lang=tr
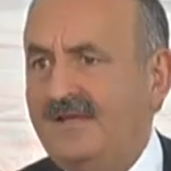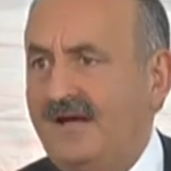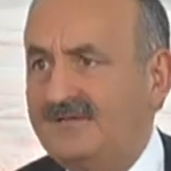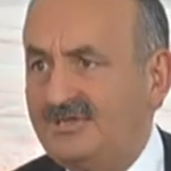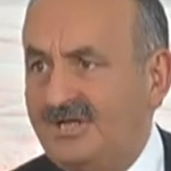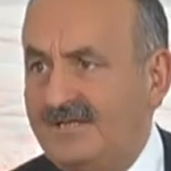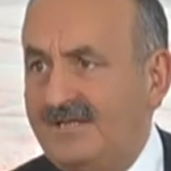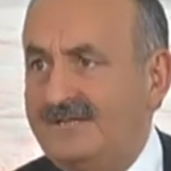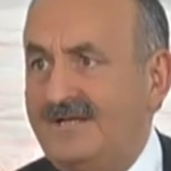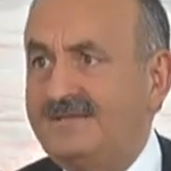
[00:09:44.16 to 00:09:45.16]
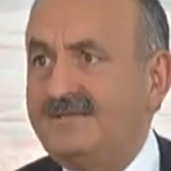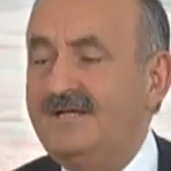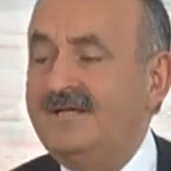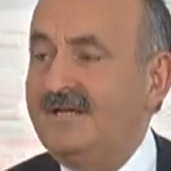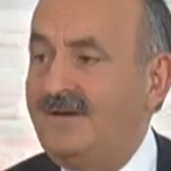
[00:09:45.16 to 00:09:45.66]
Açık alanlarda,
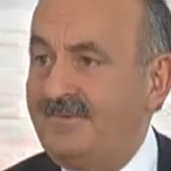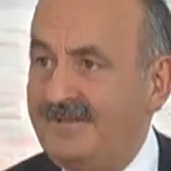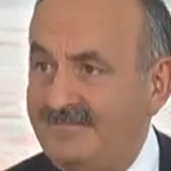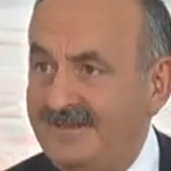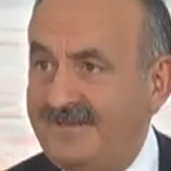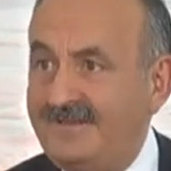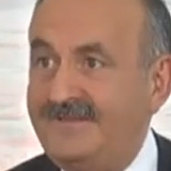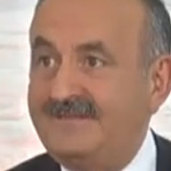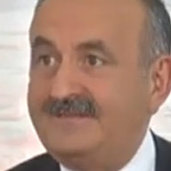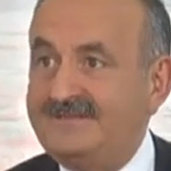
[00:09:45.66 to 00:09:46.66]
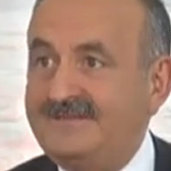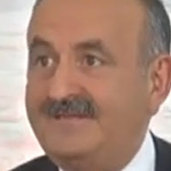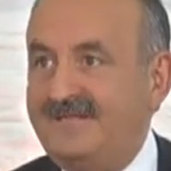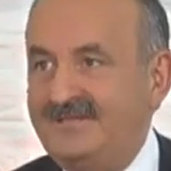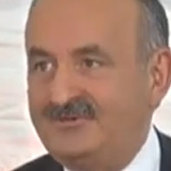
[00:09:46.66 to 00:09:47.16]
kapalı mekanlarda
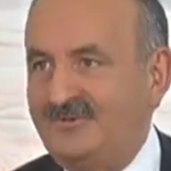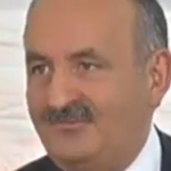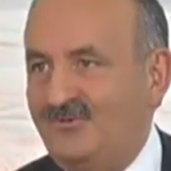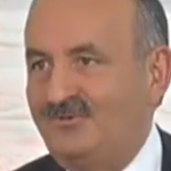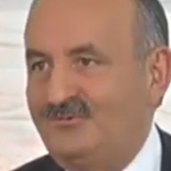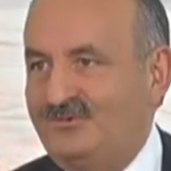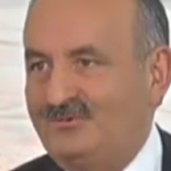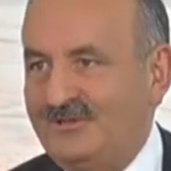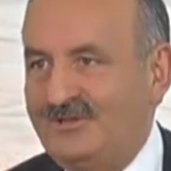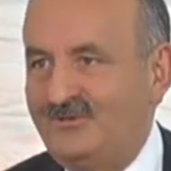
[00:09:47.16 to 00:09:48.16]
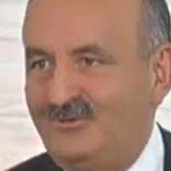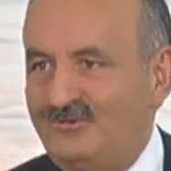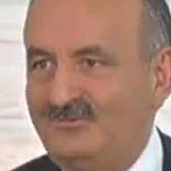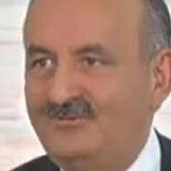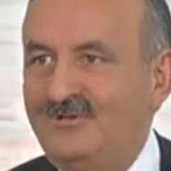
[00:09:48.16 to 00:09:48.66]
sigara içmeme. Onu bir düzene
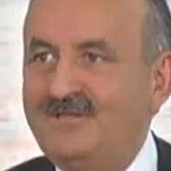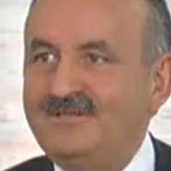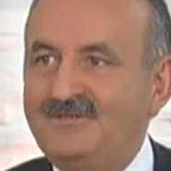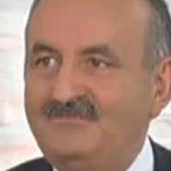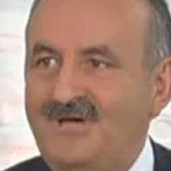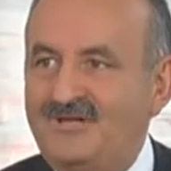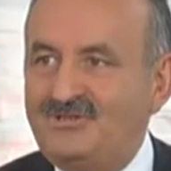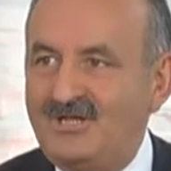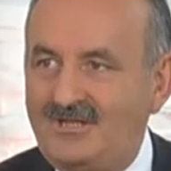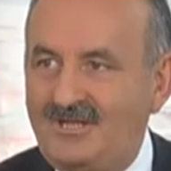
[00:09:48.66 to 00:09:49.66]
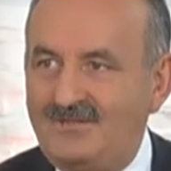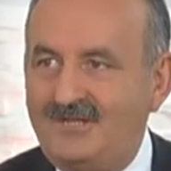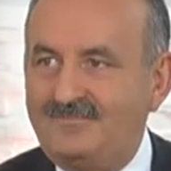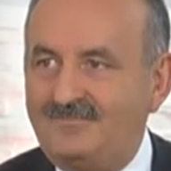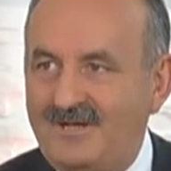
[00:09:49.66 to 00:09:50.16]
koyduk. Şimdi açık
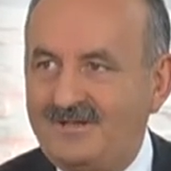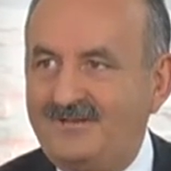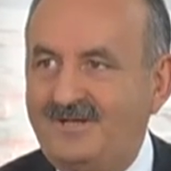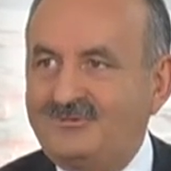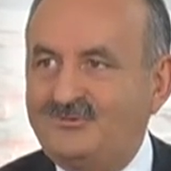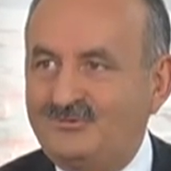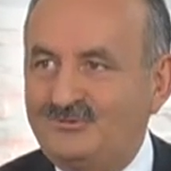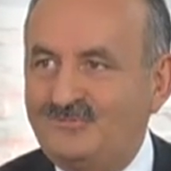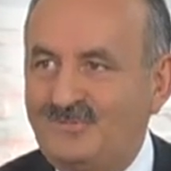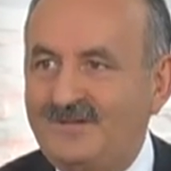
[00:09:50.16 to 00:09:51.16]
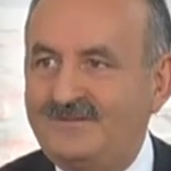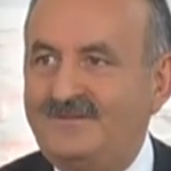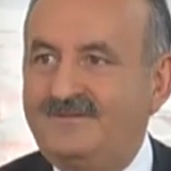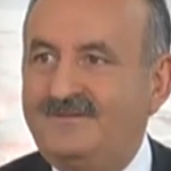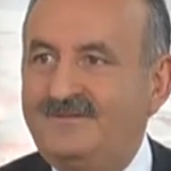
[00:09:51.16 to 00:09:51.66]
alanlar, parklar, çocuk
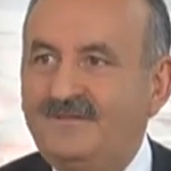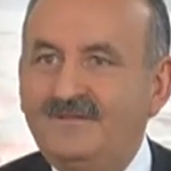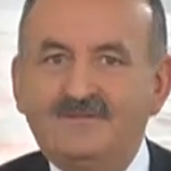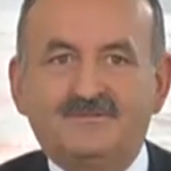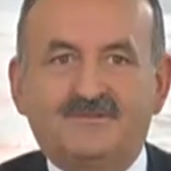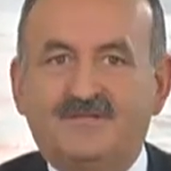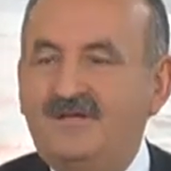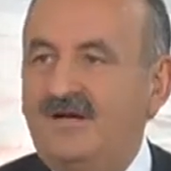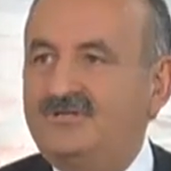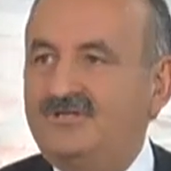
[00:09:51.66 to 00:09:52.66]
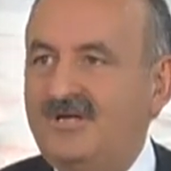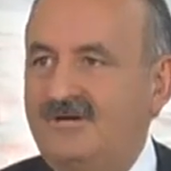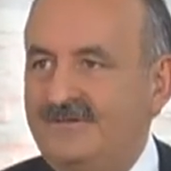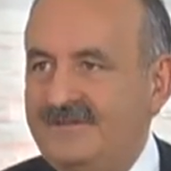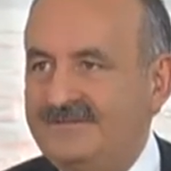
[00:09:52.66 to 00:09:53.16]
parkları, işte açık
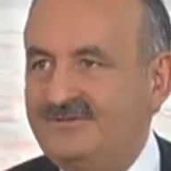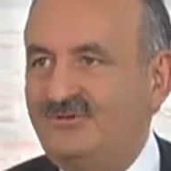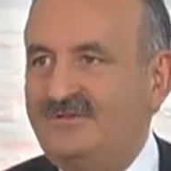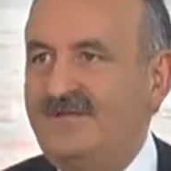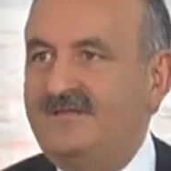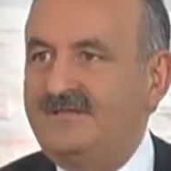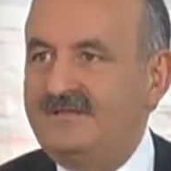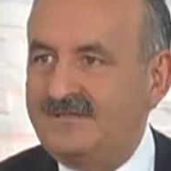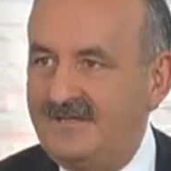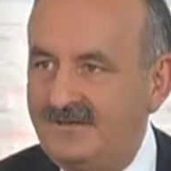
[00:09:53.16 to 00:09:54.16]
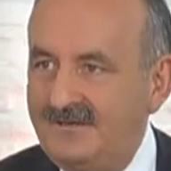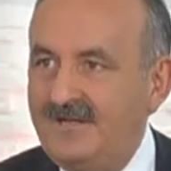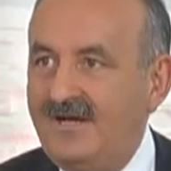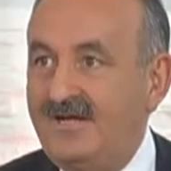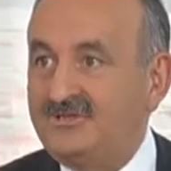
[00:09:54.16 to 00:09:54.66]
hava restoranları,
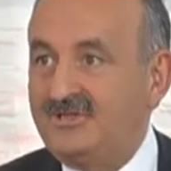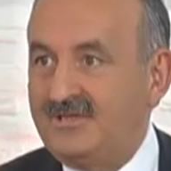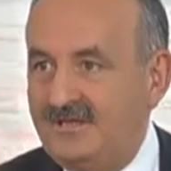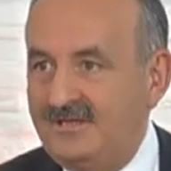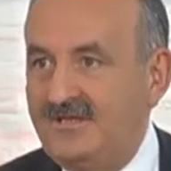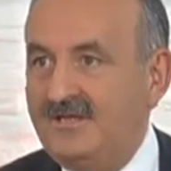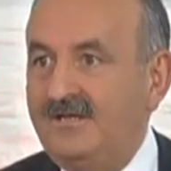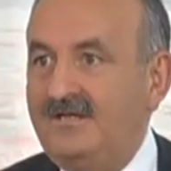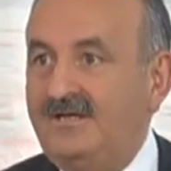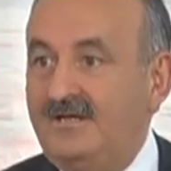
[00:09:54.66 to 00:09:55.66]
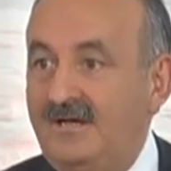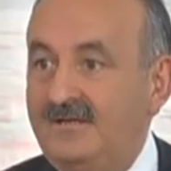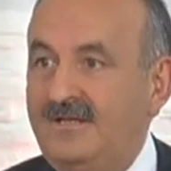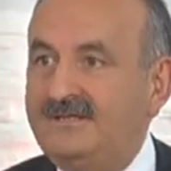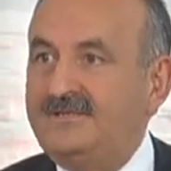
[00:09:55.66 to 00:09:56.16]
açık ala, e,
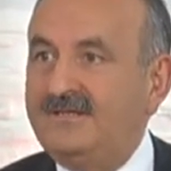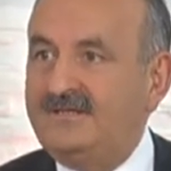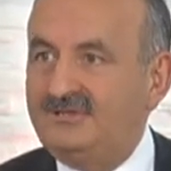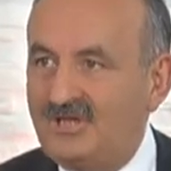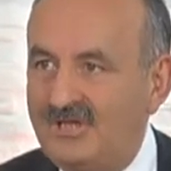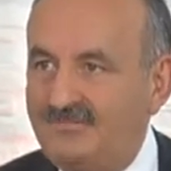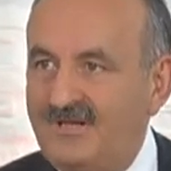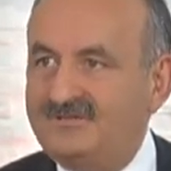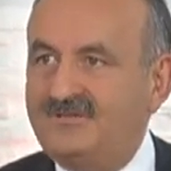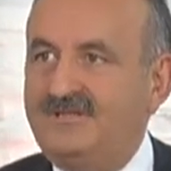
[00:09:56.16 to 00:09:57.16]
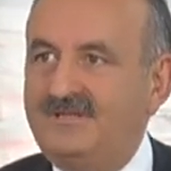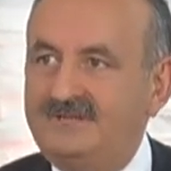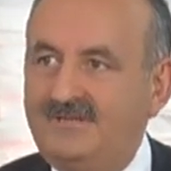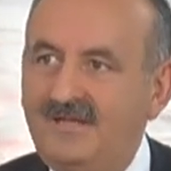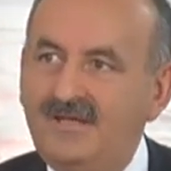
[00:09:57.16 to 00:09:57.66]
alandaki çay
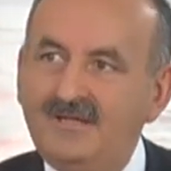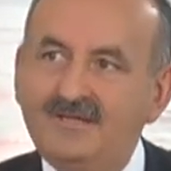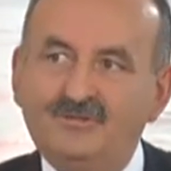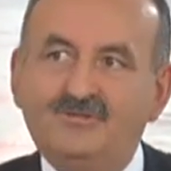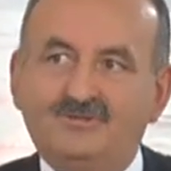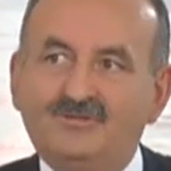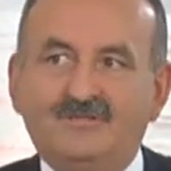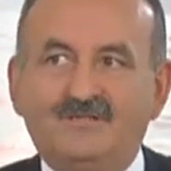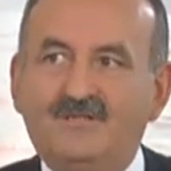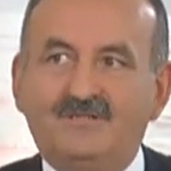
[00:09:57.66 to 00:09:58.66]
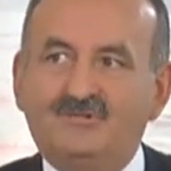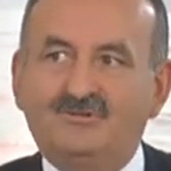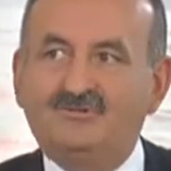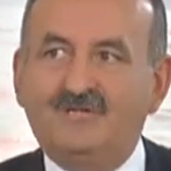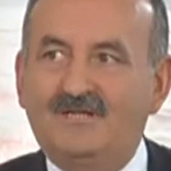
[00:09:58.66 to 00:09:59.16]
bahçelerinde Diyoruz ki gelişi
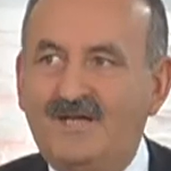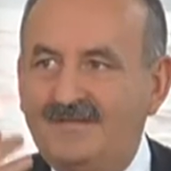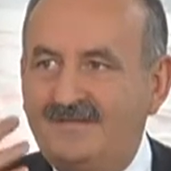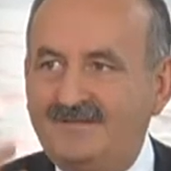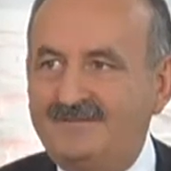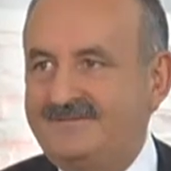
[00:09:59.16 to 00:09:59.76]
güzel her yerde